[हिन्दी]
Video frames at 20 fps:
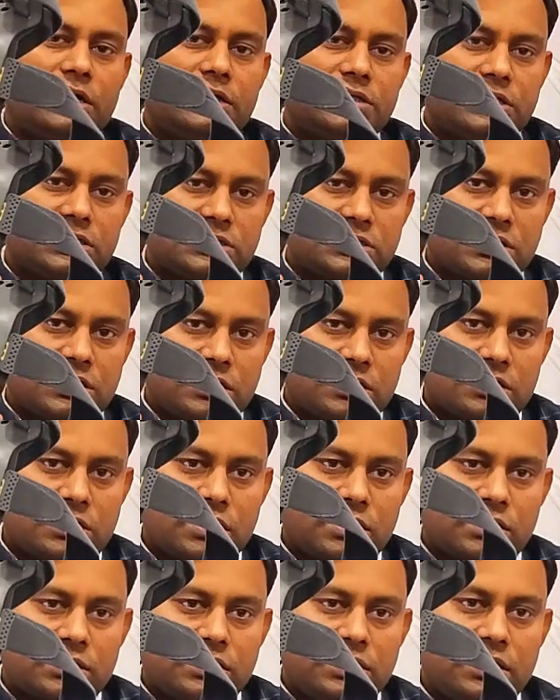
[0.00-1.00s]
एडजस्ट कर
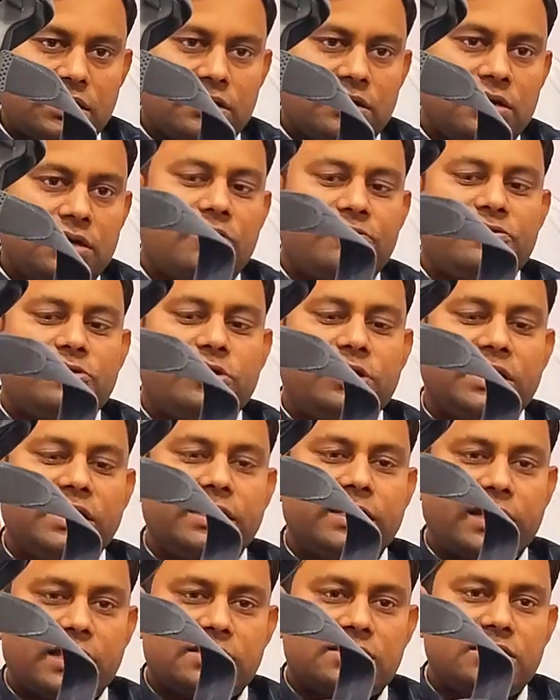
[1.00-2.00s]
सकते हैं
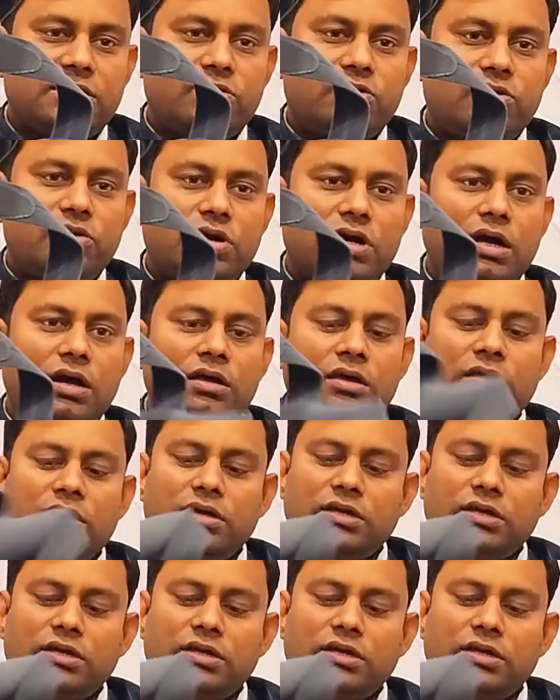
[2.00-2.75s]
ऑफलोडिंग कैसे होगा